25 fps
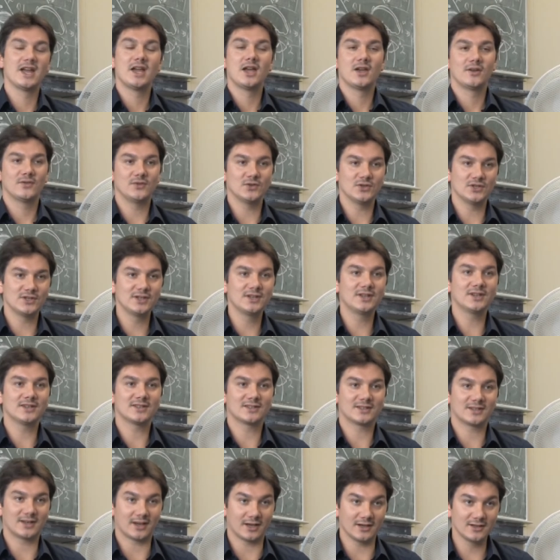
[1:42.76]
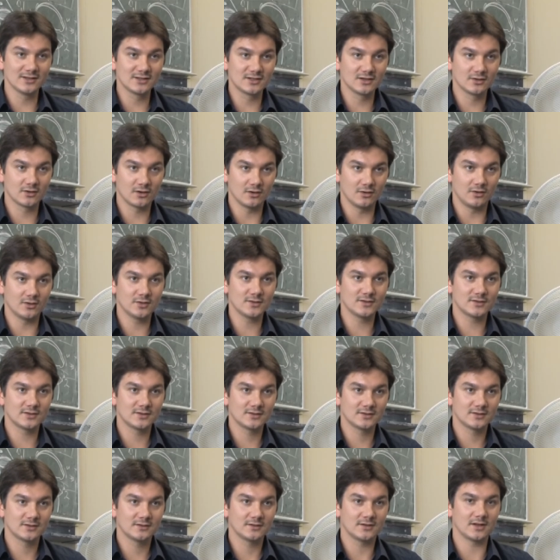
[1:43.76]
Physik ist
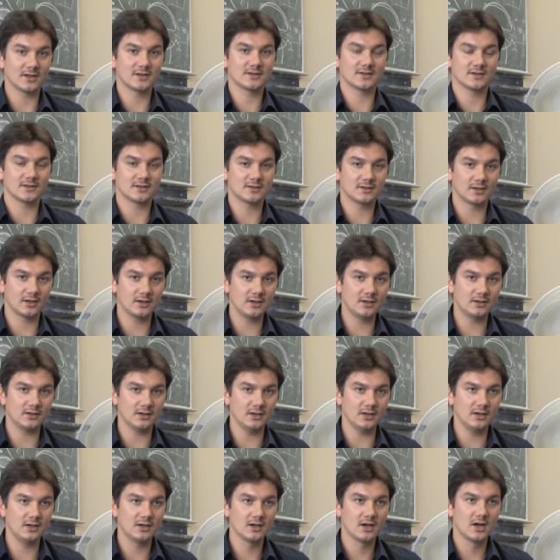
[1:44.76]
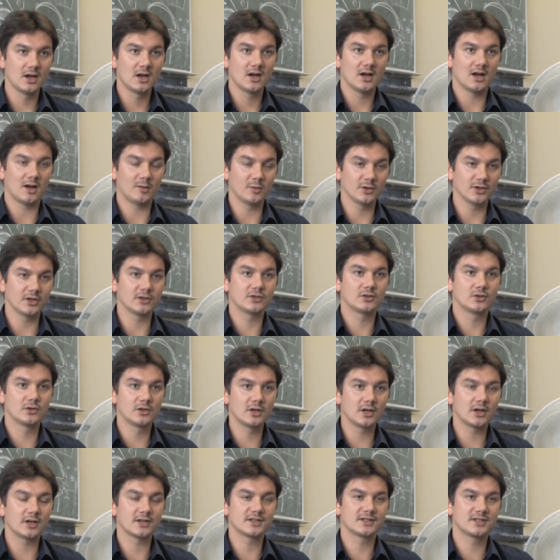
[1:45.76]
grenzenlos, das ist richtig, aber
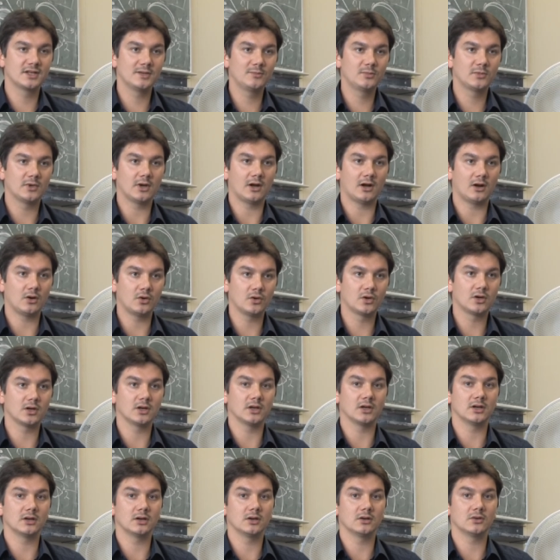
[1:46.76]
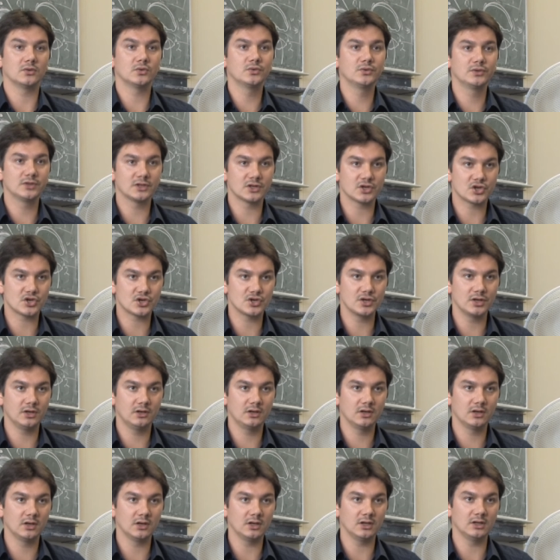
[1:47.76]
natürlich es gibt auch äh,
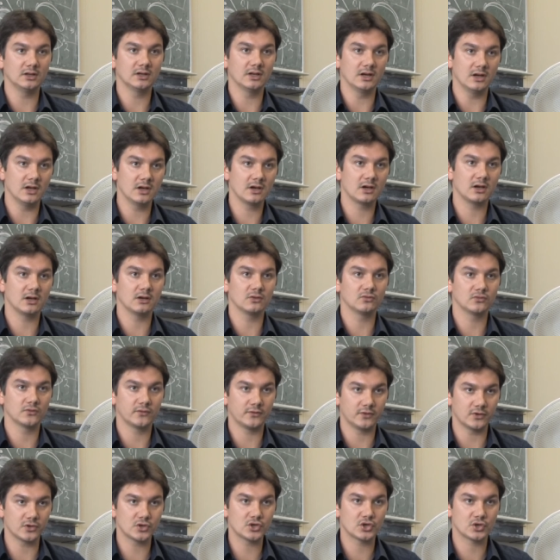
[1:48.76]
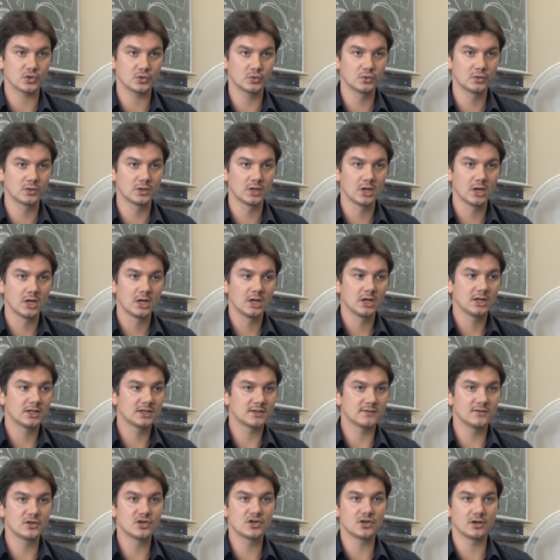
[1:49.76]
Unterschiede in Lehre und Forschung
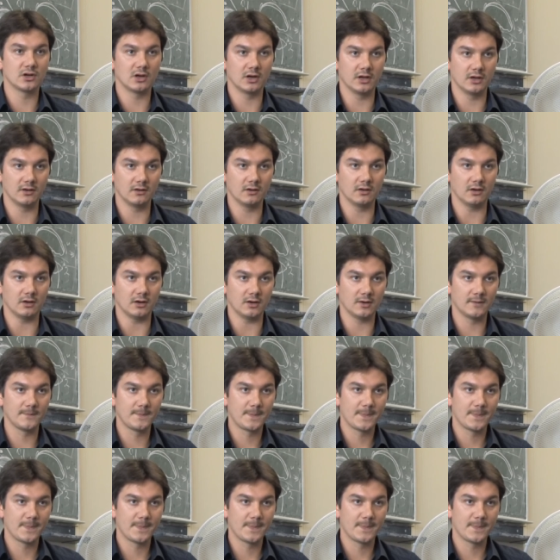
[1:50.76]
zwischen Ländern.